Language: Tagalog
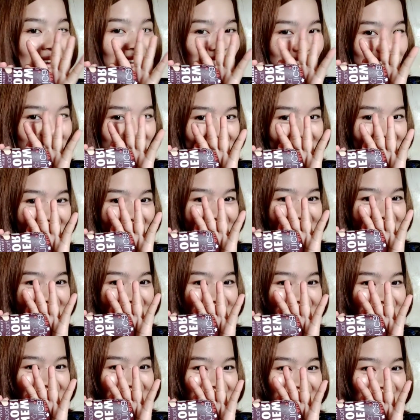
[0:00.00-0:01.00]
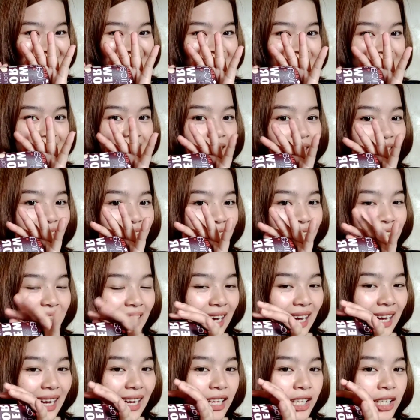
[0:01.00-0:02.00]
Ayan! Ang
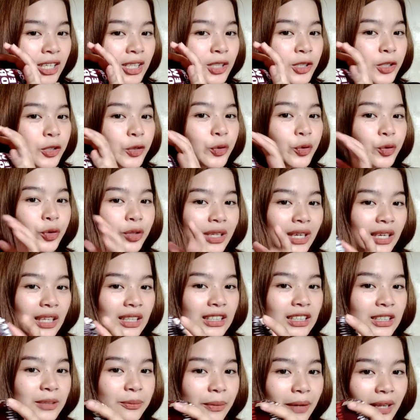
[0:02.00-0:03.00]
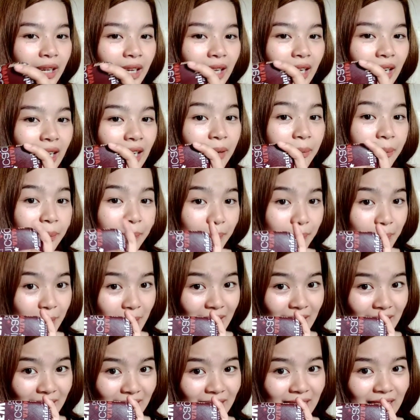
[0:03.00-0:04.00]
ganda! Yung case pa lang,
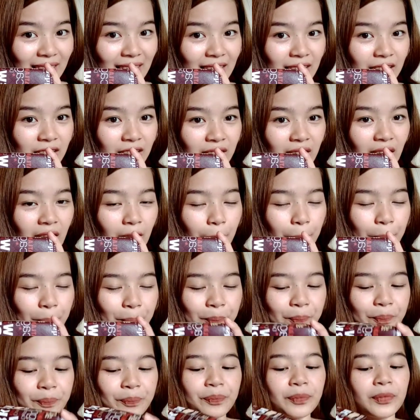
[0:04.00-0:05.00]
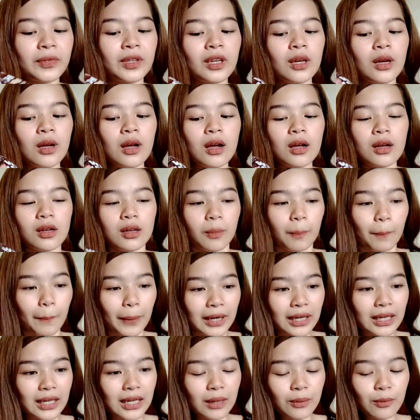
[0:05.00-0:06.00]
maganda na siya.
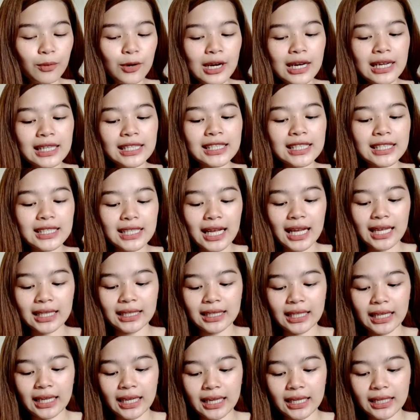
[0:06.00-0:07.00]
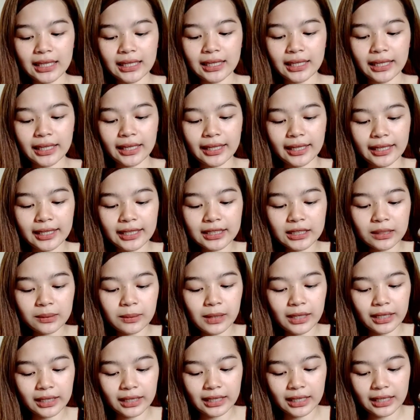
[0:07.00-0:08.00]
Pagkabukas natin is
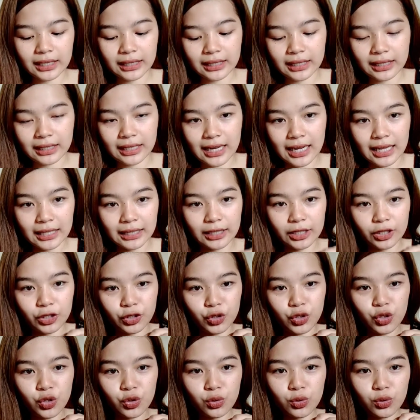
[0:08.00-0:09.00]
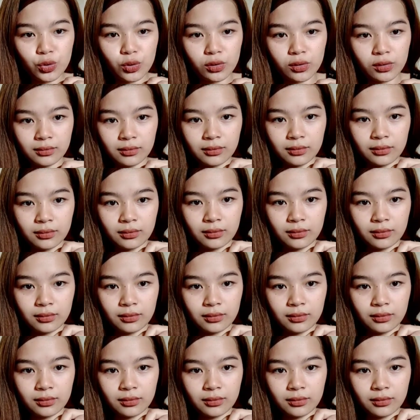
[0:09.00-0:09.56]
makikita natin yung